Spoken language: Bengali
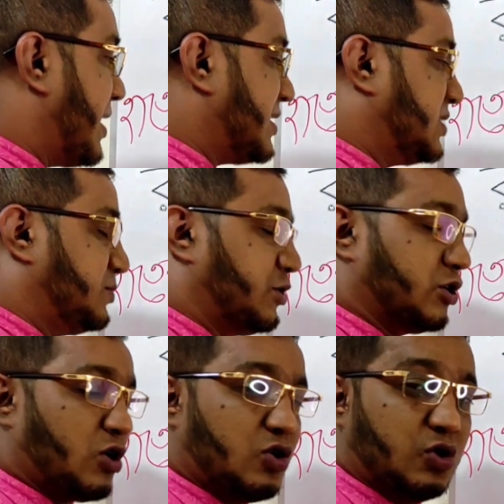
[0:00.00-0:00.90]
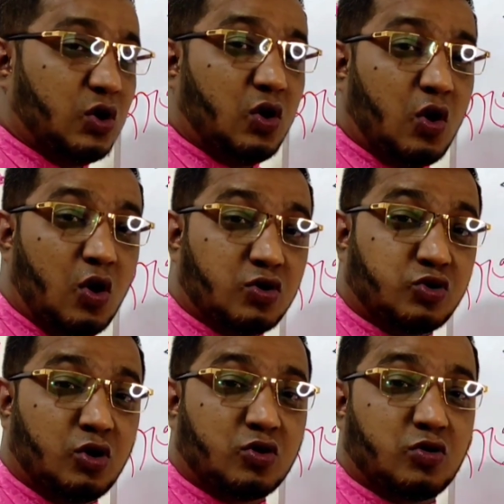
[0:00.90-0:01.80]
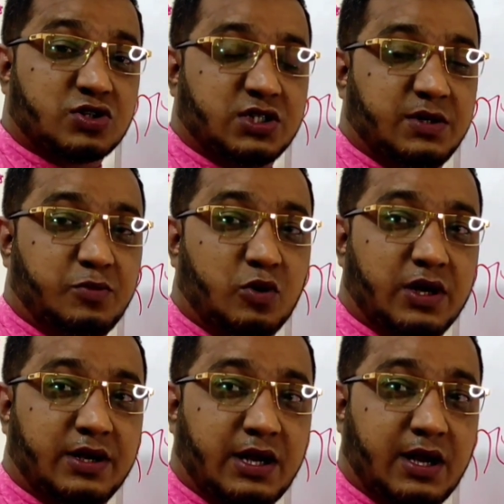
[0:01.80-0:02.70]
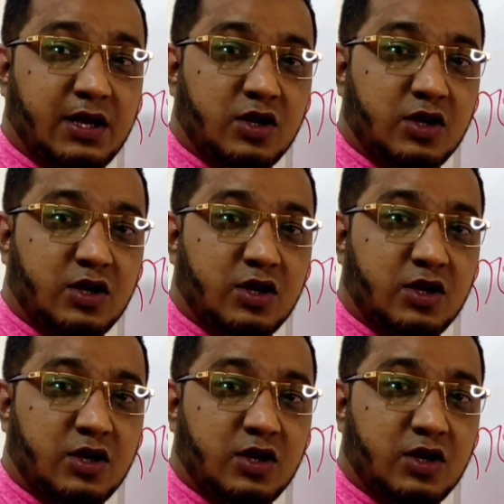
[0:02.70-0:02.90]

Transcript: এরা জীবনে কখনো অর্থ কষ্টে ভোগেন না